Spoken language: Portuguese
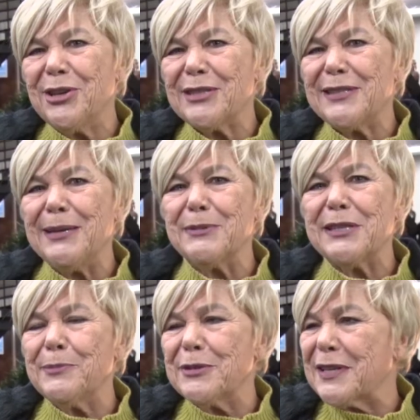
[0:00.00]
nós temos
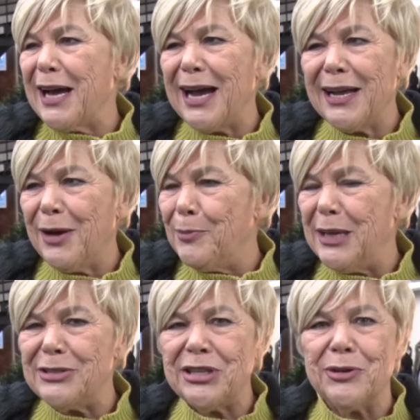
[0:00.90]
que buscar
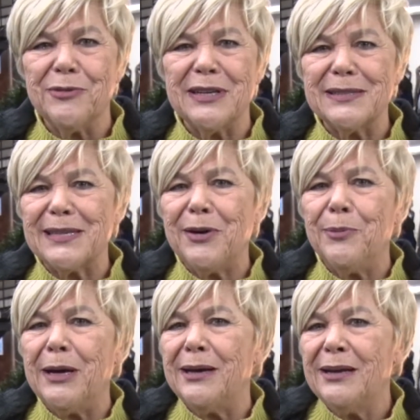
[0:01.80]
realmente a inovação,
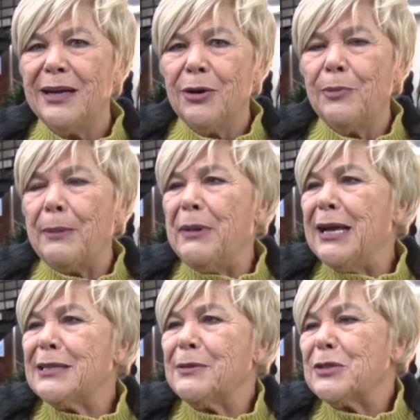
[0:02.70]
uma, uma
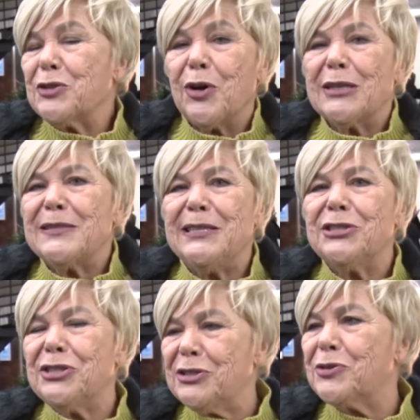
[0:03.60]
meta, só assim
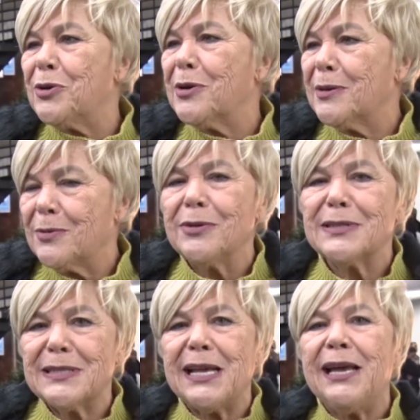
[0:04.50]
a gente
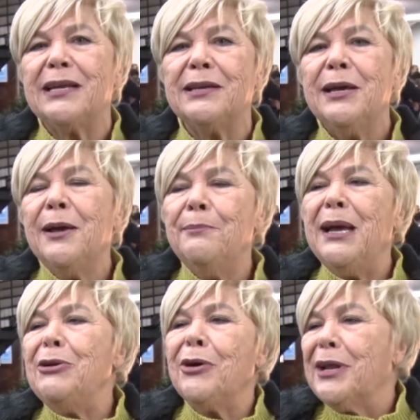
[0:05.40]
consegue
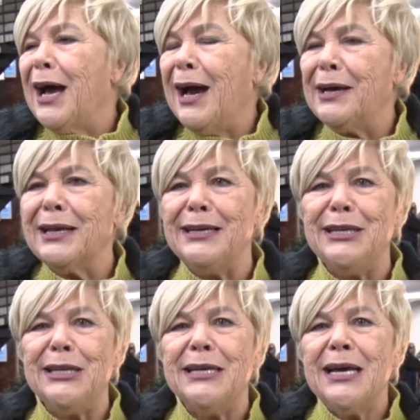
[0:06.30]
melhorar
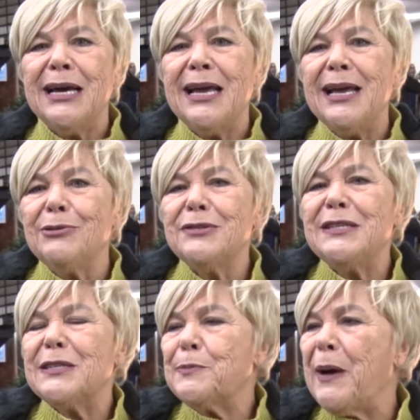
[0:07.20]
aí é, os
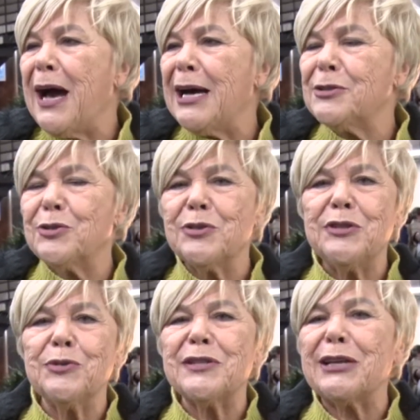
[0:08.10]
espaços
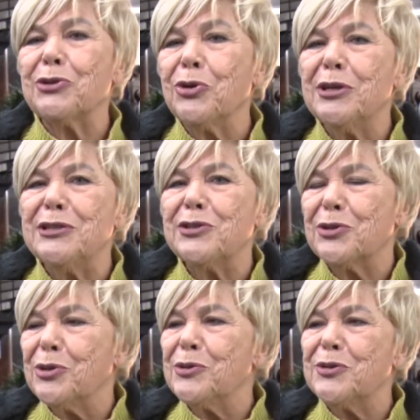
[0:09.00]
e os atores
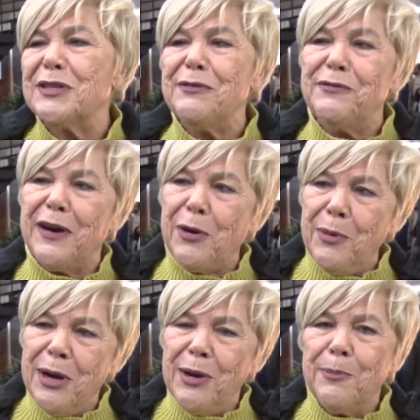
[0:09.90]
todos que
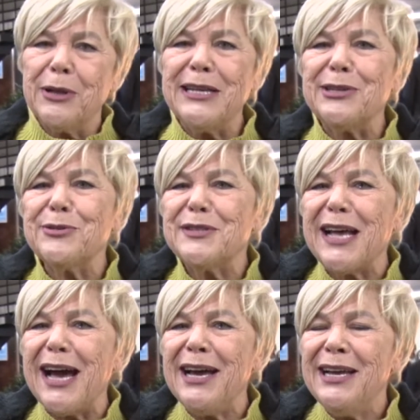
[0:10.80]
vão poder
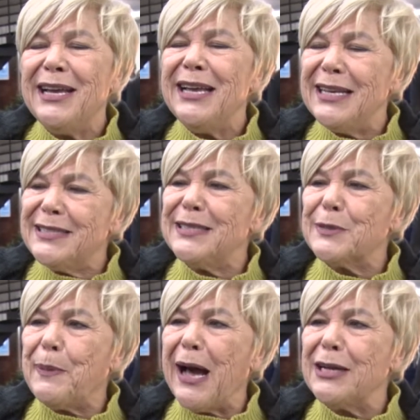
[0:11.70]
usar esse
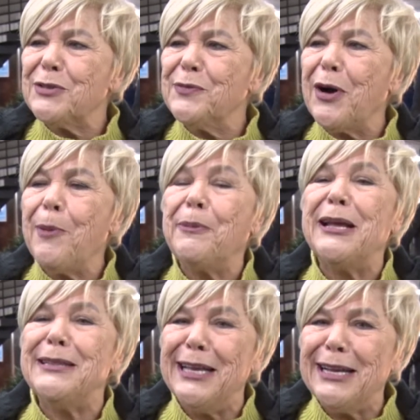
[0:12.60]
espaço, vão
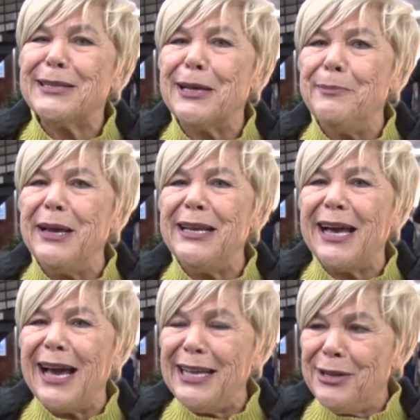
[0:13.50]
aprender também
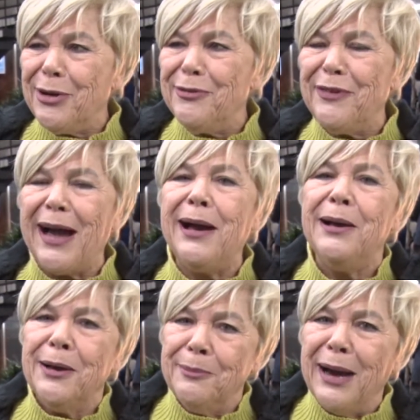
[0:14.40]
a inovar
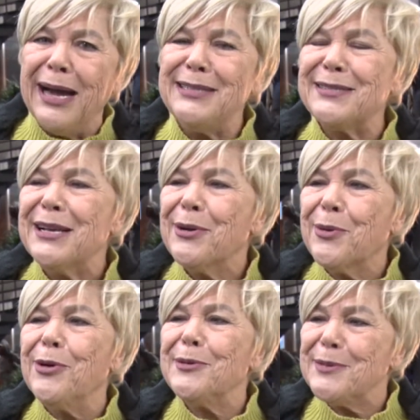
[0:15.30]
mais
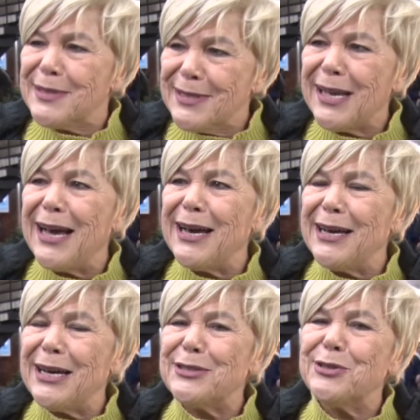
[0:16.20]
com
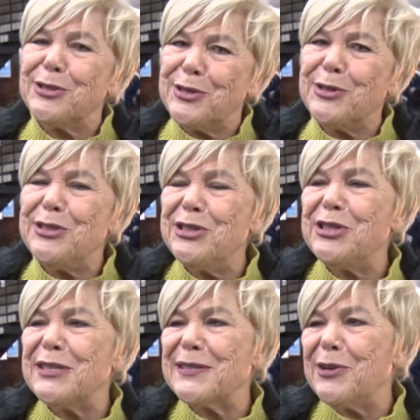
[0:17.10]
a, as noções de
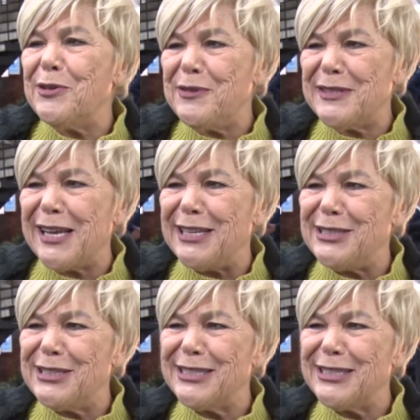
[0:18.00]
gestão eficiente.